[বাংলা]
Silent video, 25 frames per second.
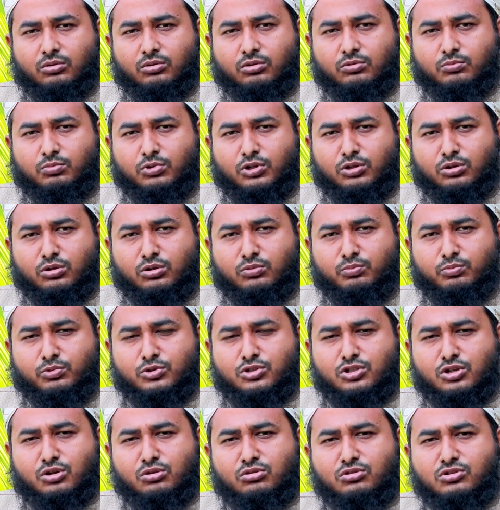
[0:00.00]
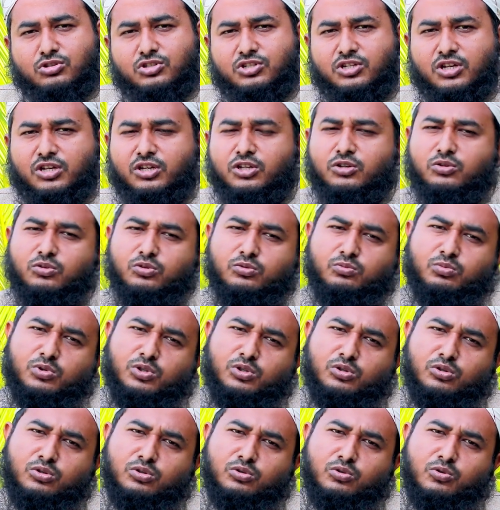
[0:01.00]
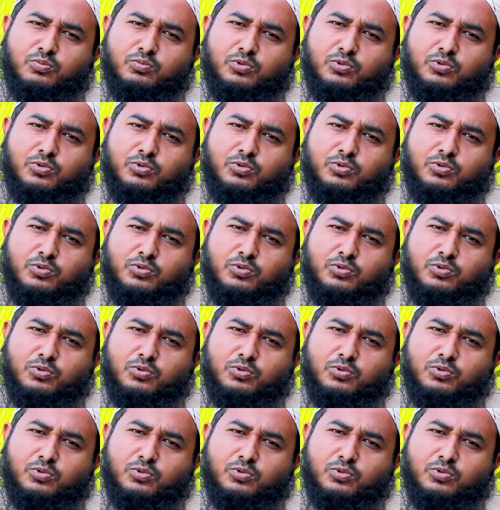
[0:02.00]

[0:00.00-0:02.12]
উদ্বোধন পূজা অনুষ্ঠানের উদ্বোধন